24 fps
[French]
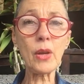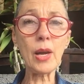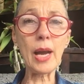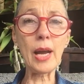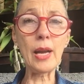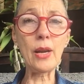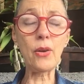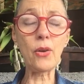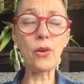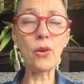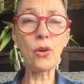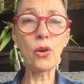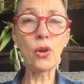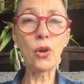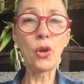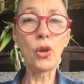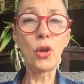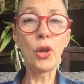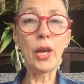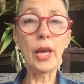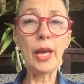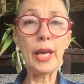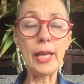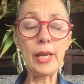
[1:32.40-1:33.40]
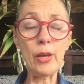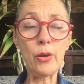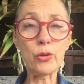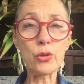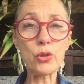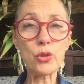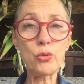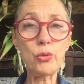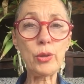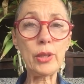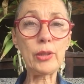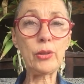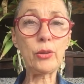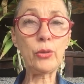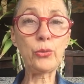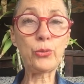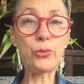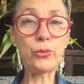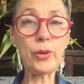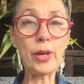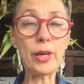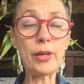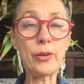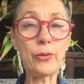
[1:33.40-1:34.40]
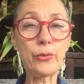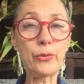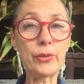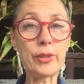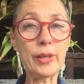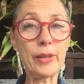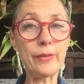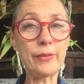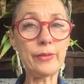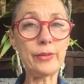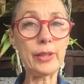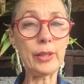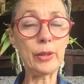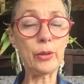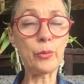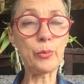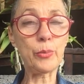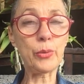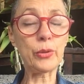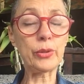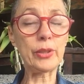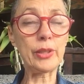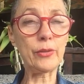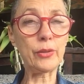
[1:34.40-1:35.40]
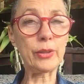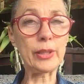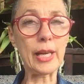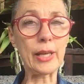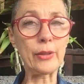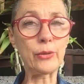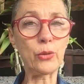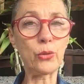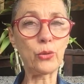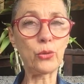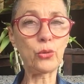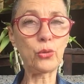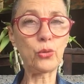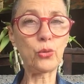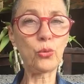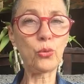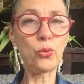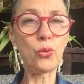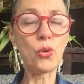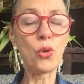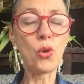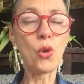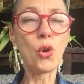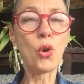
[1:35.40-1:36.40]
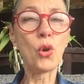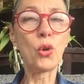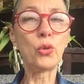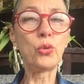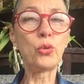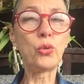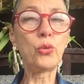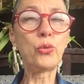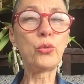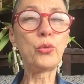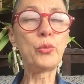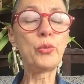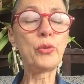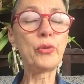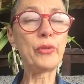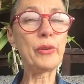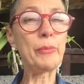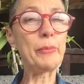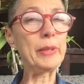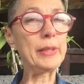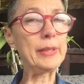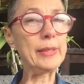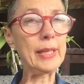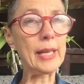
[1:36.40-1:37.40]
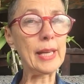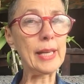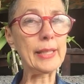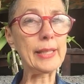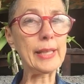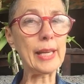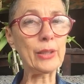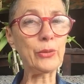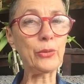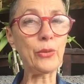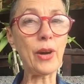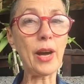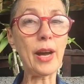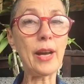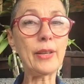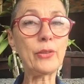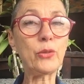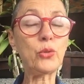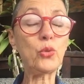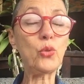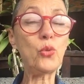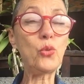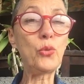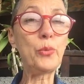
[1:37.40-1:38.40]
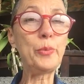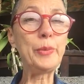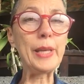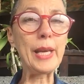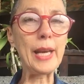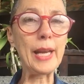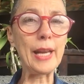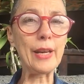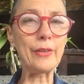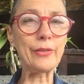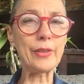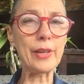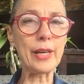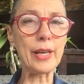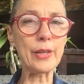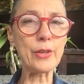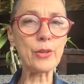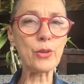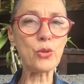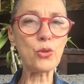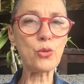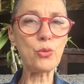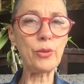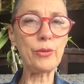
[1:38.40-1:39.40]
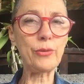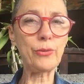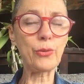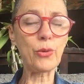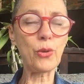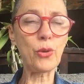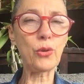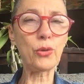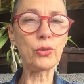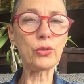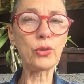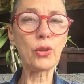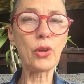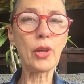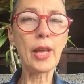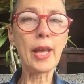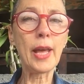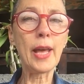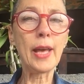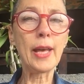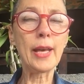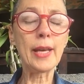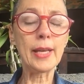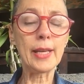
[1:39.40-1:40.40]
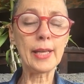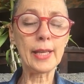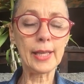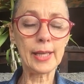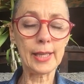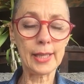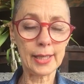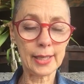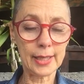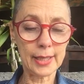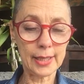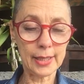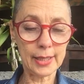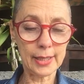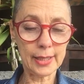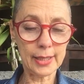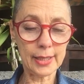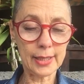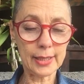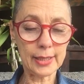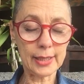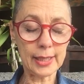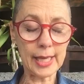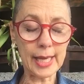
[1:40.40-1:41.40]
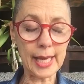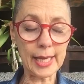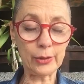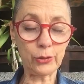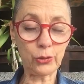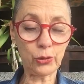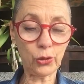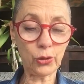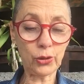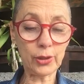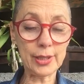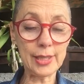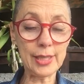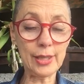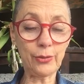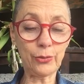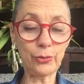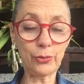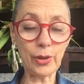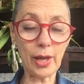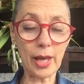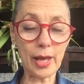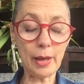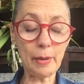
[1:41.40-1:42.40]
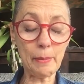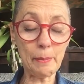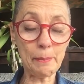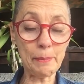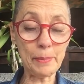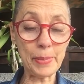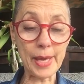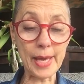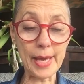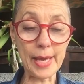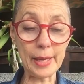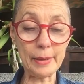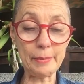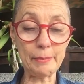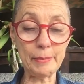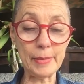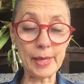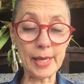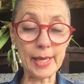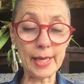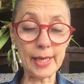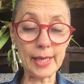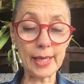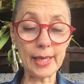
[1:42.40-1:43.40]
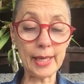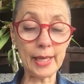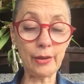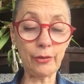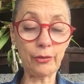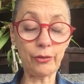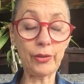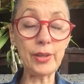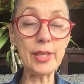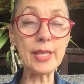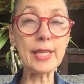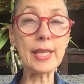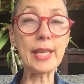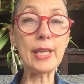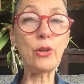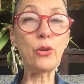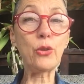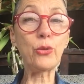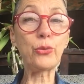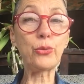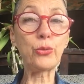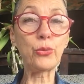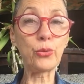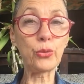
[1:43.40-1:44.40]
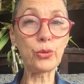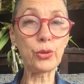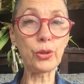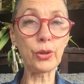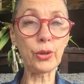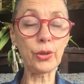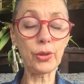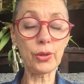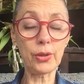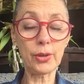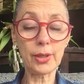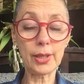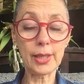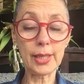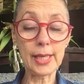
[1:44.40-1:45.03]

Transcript: Alors, et ensuite, une fois que vous avez euh, porté votre attention, donc vous pouvez dire les quatre phrases ou bien la phrase suivante. Créateur divin, Père, Mère et Fils qui ne font qu'un,